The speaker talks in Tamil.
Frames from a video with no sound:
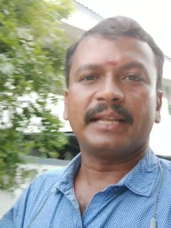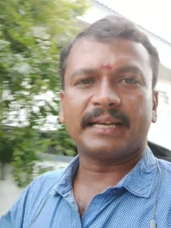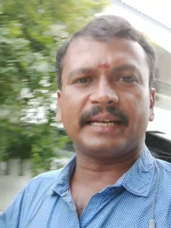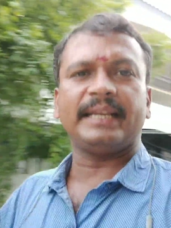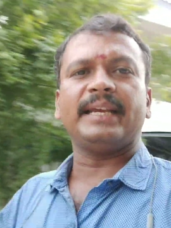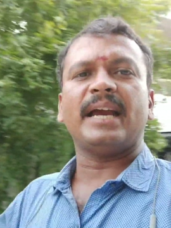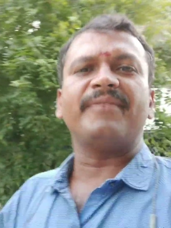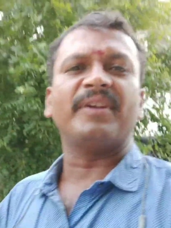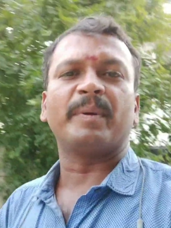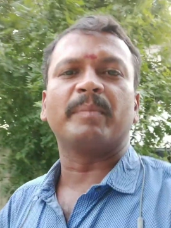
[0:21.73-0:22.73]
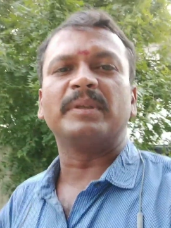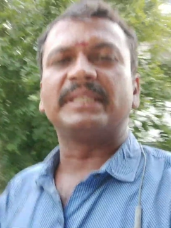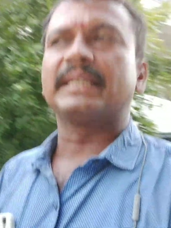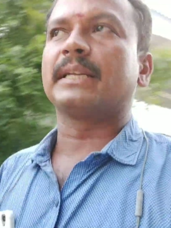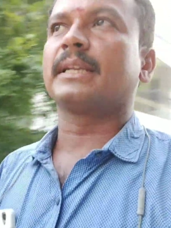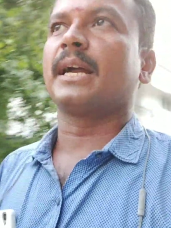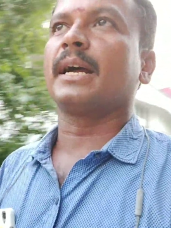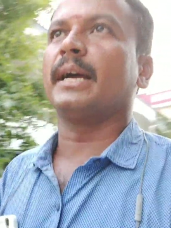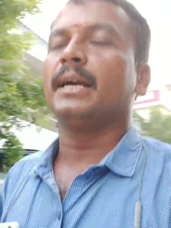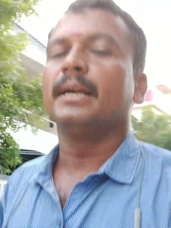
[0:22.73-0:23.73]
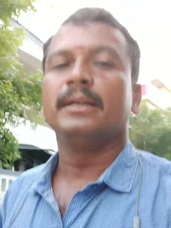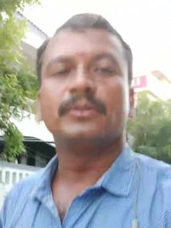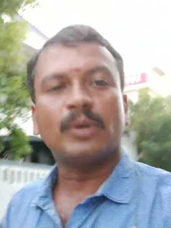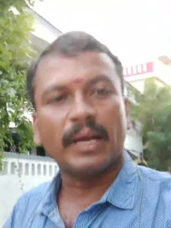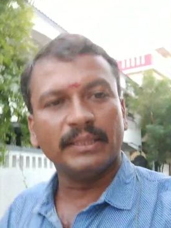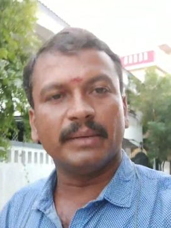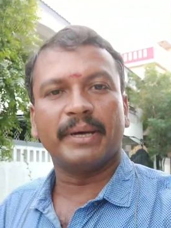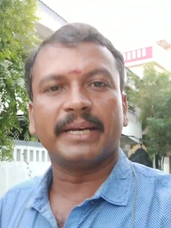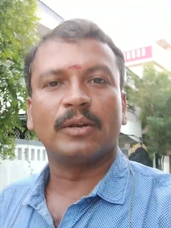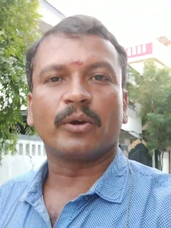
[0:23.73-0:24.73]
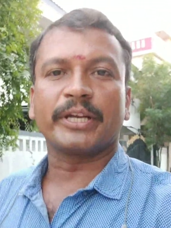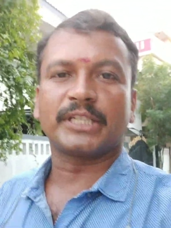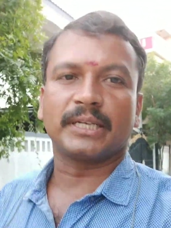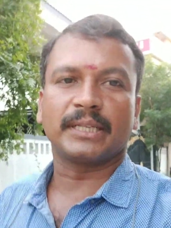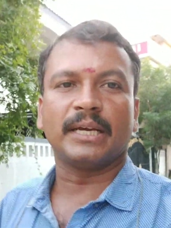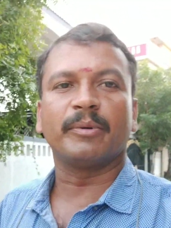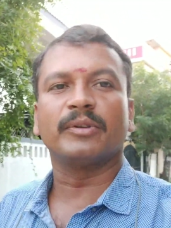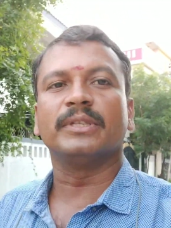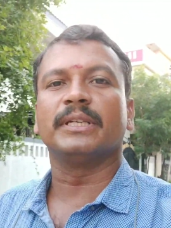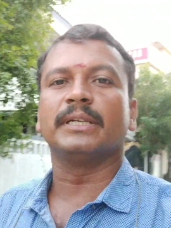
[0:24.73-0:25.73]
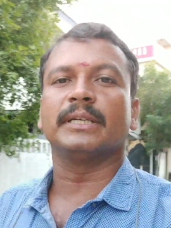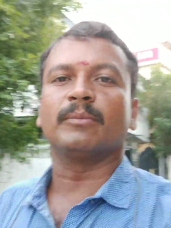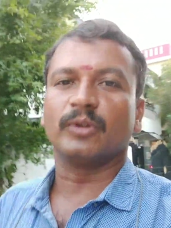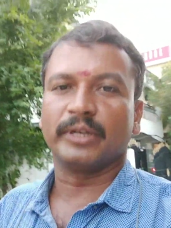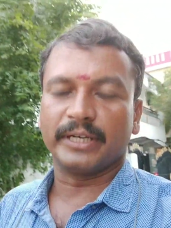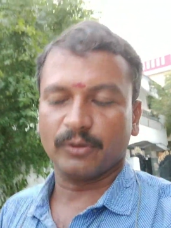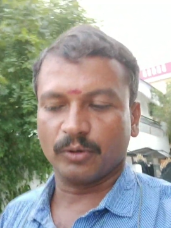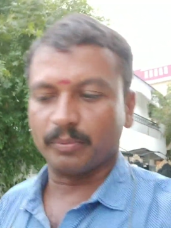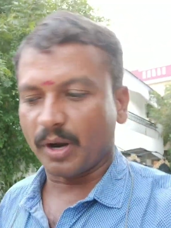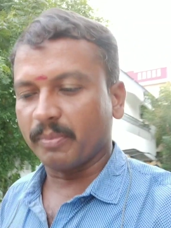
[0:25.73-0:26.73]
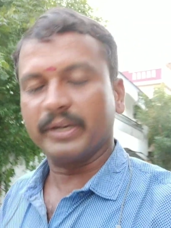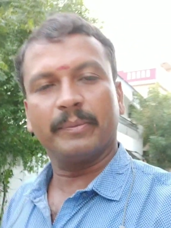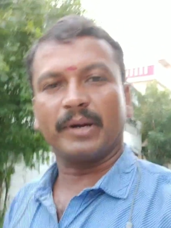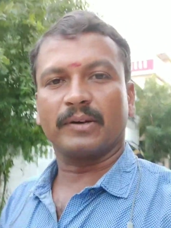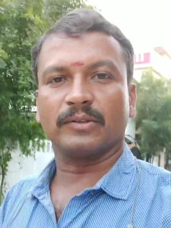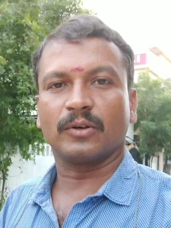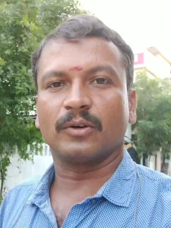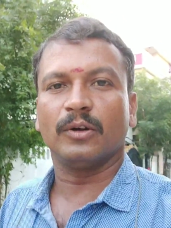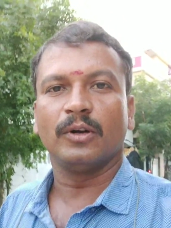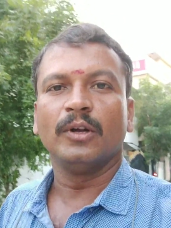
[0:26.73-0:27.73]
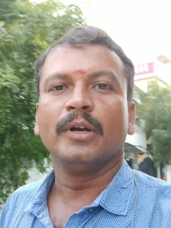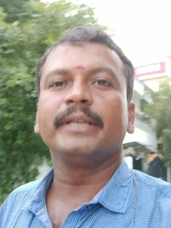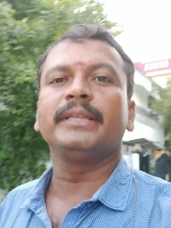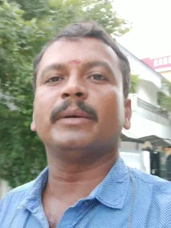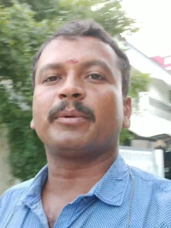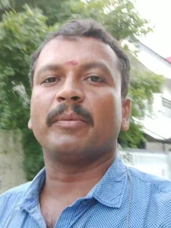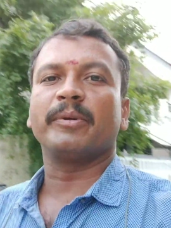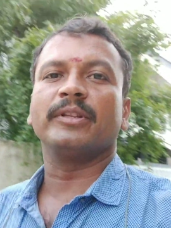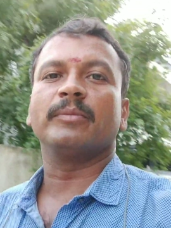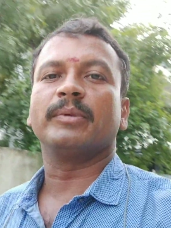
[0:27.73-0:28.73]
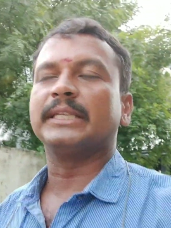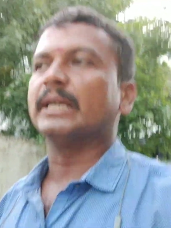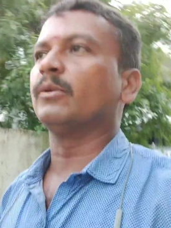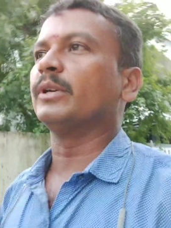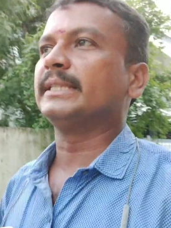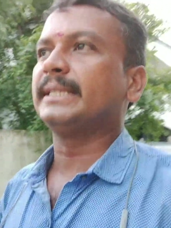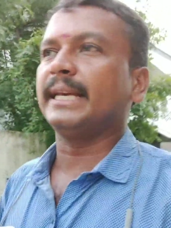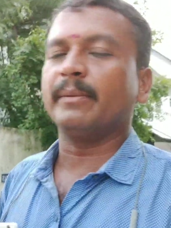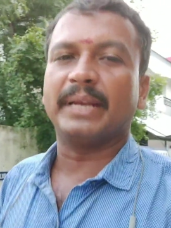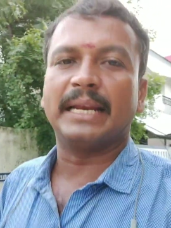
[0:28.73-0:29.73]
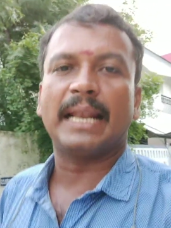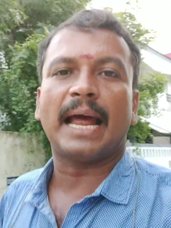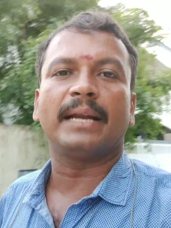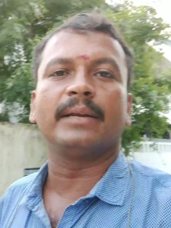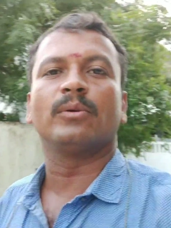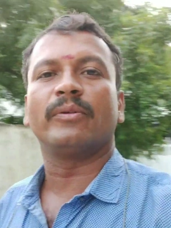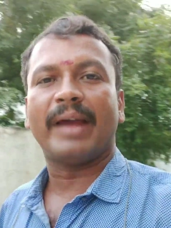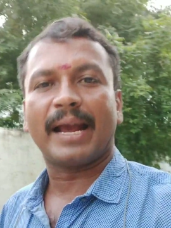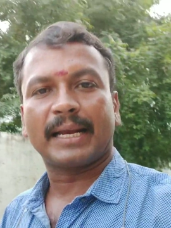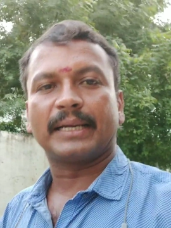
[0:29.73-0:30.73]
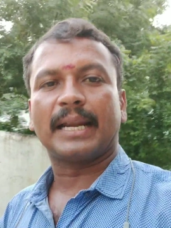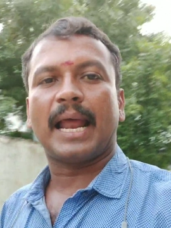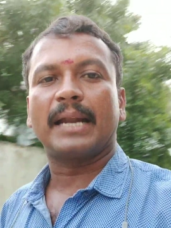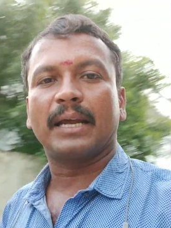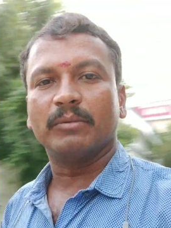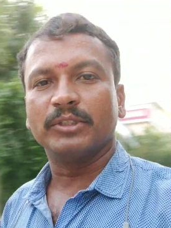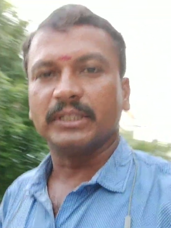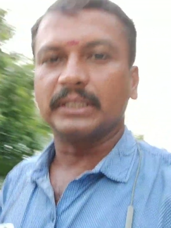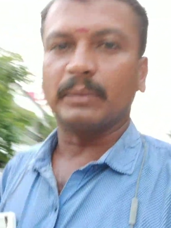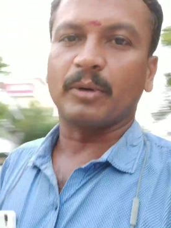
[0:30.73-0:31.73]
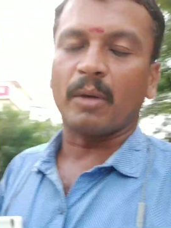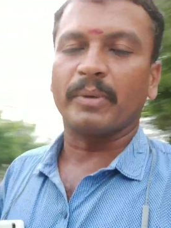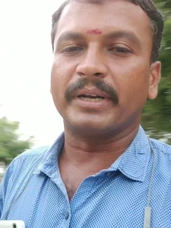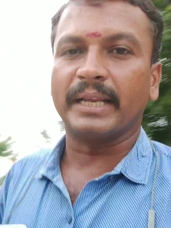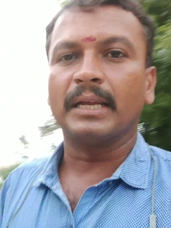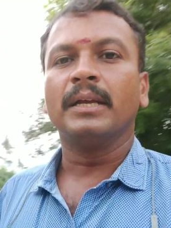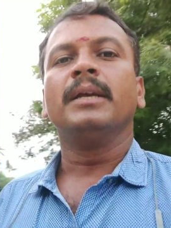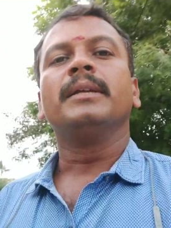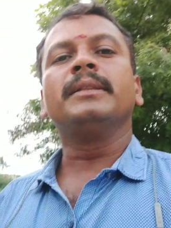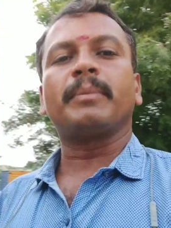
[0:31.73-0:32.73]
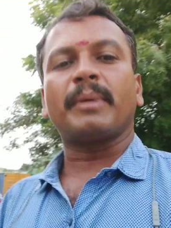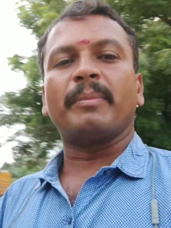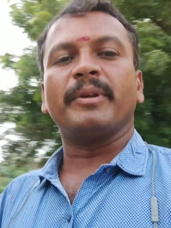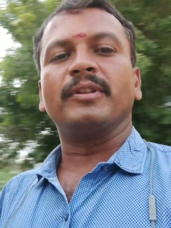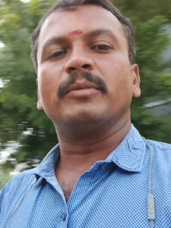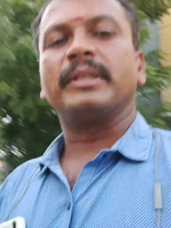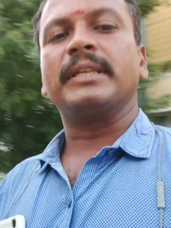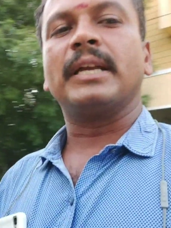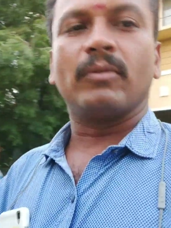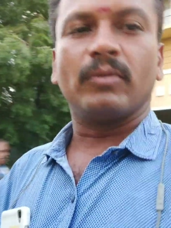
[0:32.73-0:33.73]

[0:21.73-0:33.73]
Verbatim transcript: நிறைய ஹைஃபை பீப்புள்ஸ் இங்கே இருக்கிறாங்க ஸோ அந்த மாதிரி லொக்கேஷனில் தான் இப்போ வந்து நம்ம ஒரு இன்றைக்கி ஒரு ப்ராப்பர்ட்டி பார்க்க வந்திருக்கோம் இந்த ப்ராப்பர்ட்டி வந்து பார்த்திங்கன்னா ஒரு சிஎம்டிஏ லேண்டு ஒரு வேக்கண்ட் லேண்டாக அமைஞ்சிருக்கு இந்த ப்ராப்பர்ட்டி இந்த ப்ராப்பர்ட்டி வந்து பார்த்திங்கன்னா